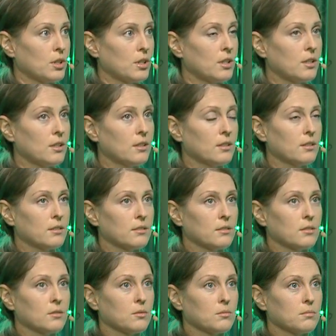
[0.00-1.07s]
и
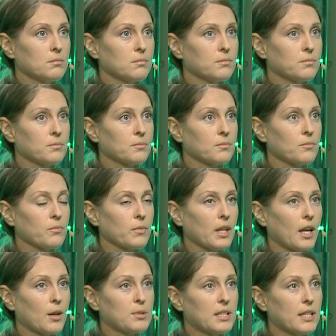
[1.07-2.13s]
э,
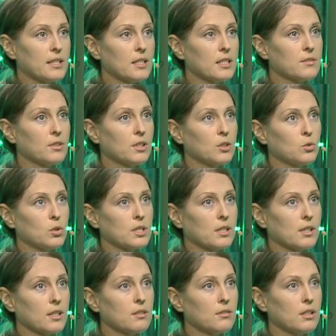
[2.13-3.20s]
обстоятельства, которые
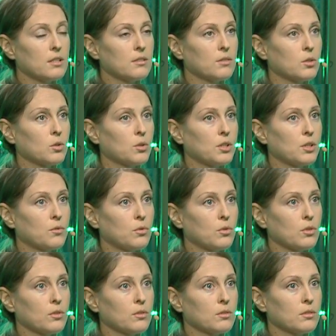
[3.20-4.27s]
складывались вокруг
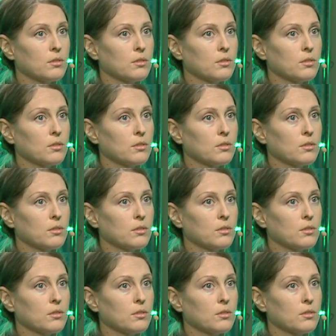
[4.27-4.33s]
него,